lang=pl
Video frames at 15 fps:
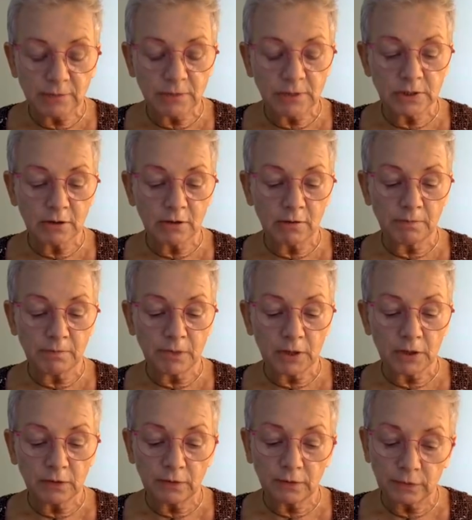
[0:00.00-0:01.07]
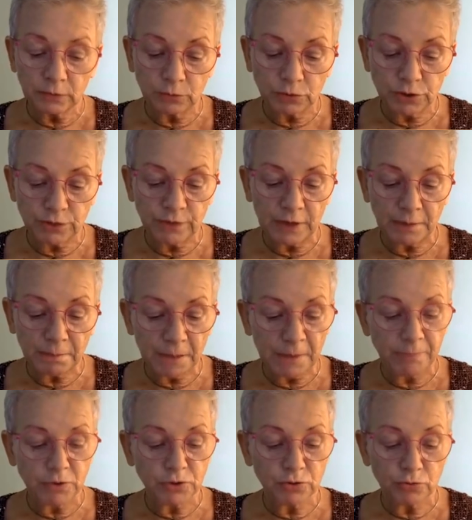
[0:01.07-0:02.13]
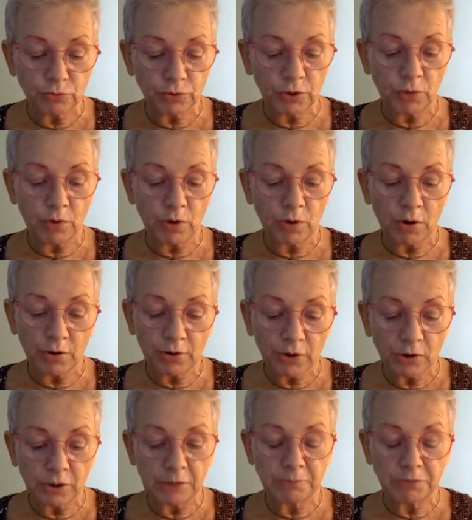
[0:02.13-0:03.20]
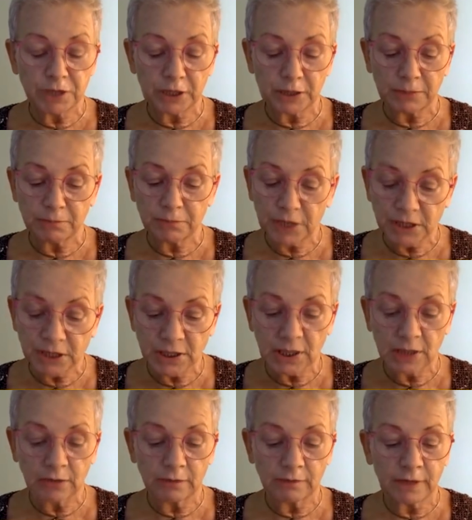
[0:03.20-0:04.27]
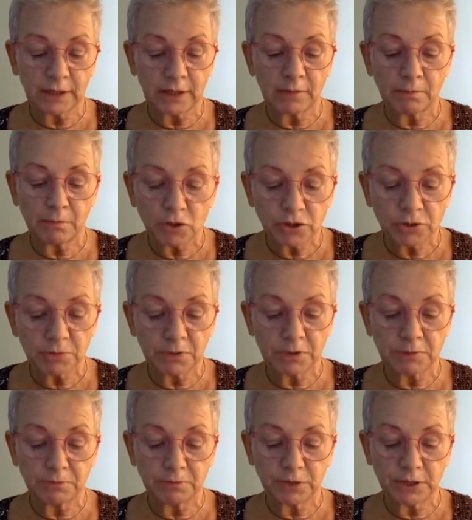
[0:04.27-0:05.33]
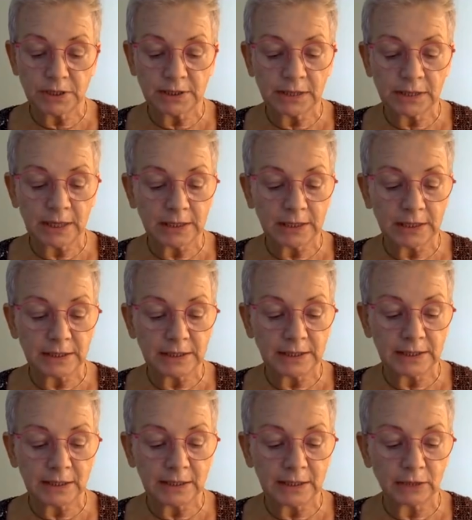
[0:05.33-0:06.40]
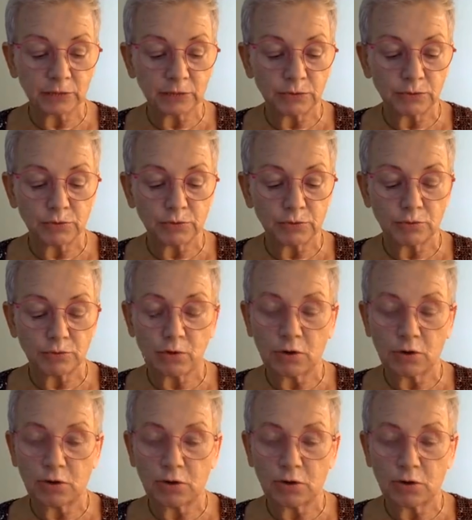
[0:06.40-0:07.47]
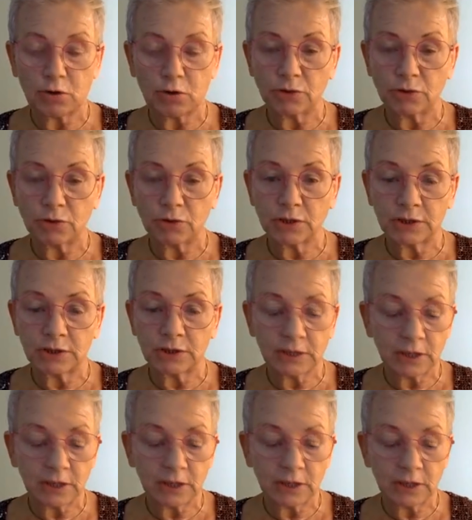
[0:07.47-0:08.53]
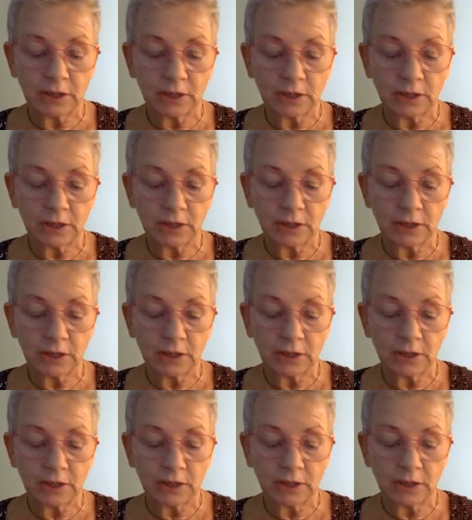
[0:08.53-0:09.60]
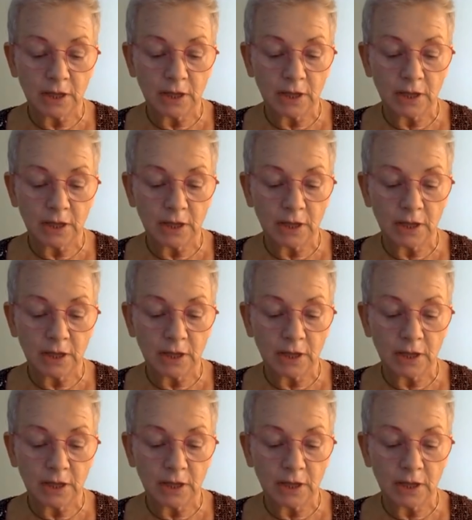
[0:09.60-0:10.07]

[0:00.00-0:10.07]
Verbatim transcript: Cudzoziemcom, którzy w RP poszukują ochrony przed prześladowaniem, może być przyznany status uchodźcy wiążącymi